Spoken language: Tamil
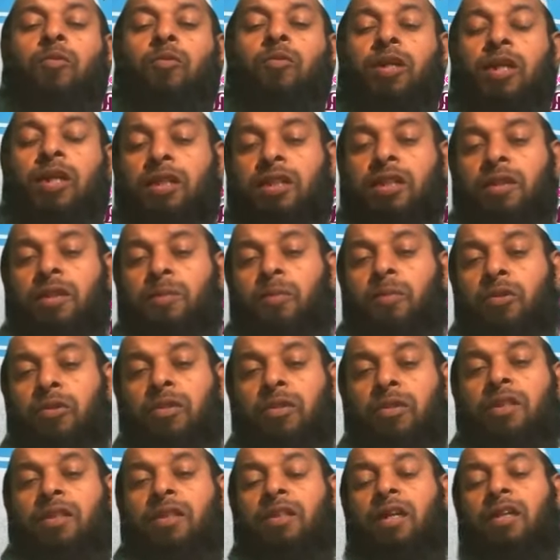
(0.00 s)
உணர்ந்து
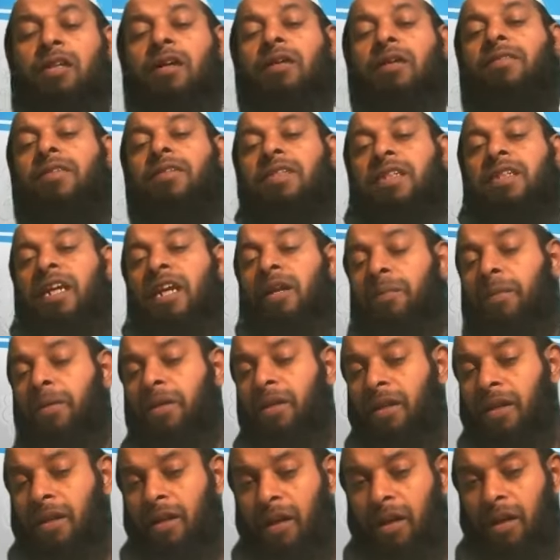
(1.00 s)
புரிந்துதான் அவன்
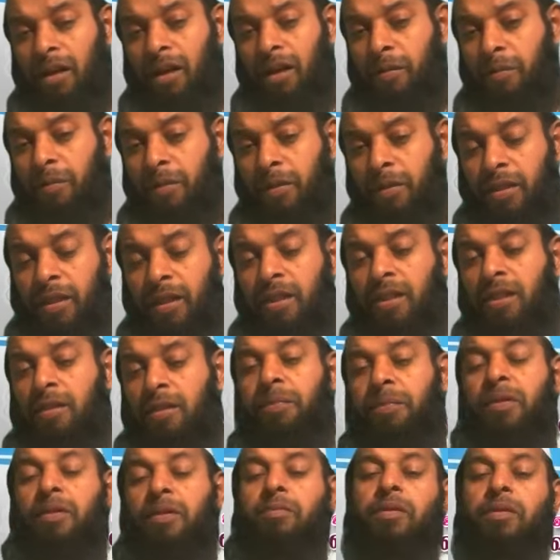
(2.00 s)
செயல்படுகிறானா என்பதுதான் இங்கே
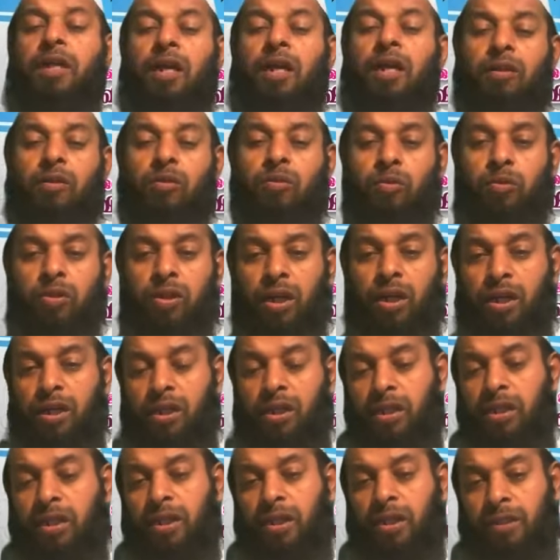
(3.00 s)
பெரும் கேள்விக்குறியாக
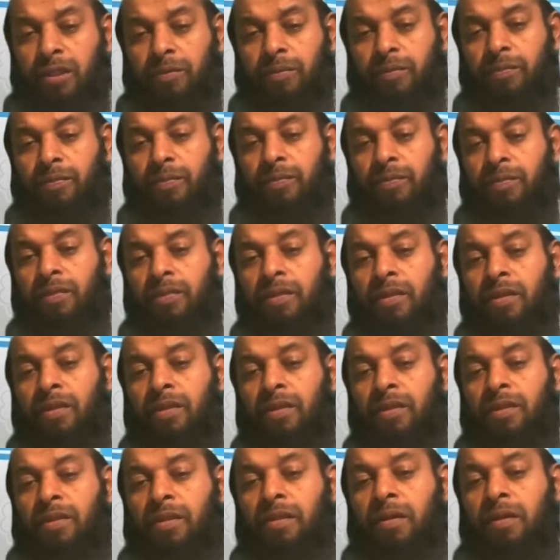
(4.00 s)
இருக்கிறது
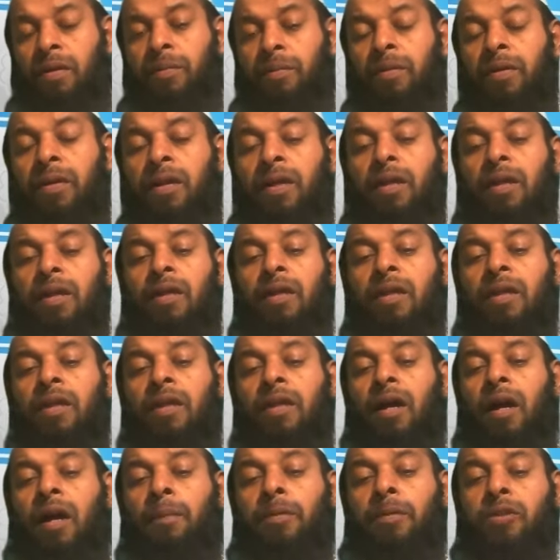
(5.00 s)
அப்ப
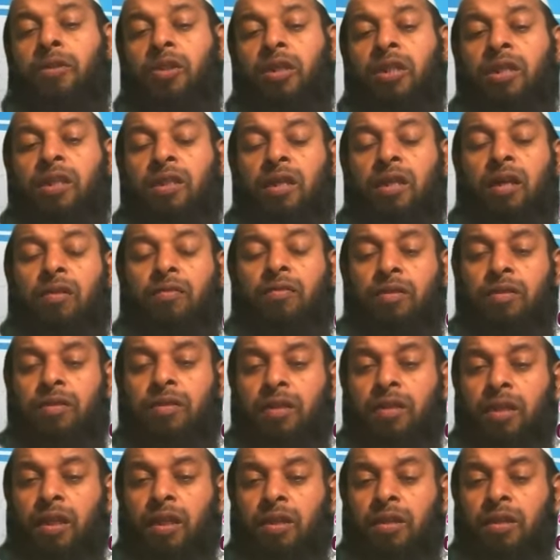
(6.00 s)
அப்ப ஷைத்தான்
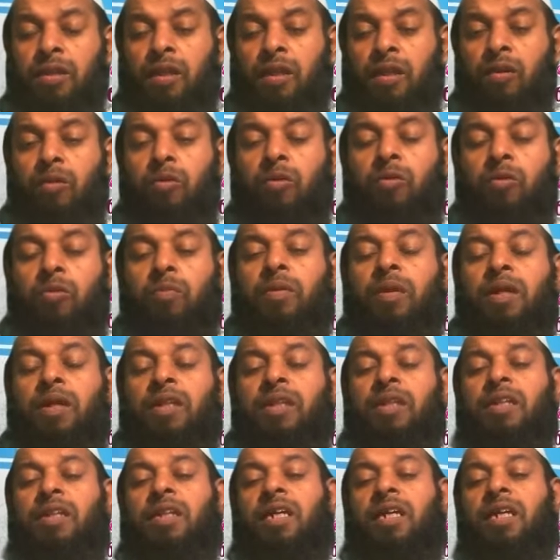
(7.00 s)
வந்து எந்த அளவு
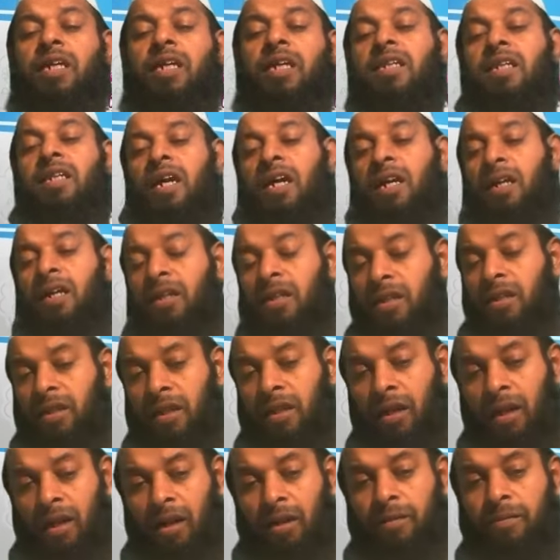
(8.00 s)
மனிதனுக்கு எதிரியாக
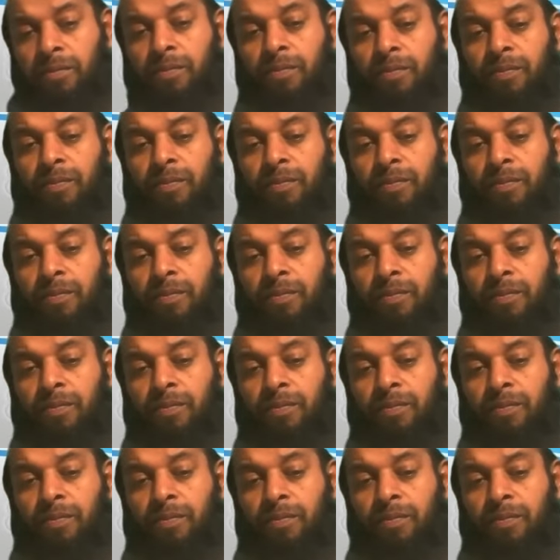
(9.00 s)
இருக்கிறான்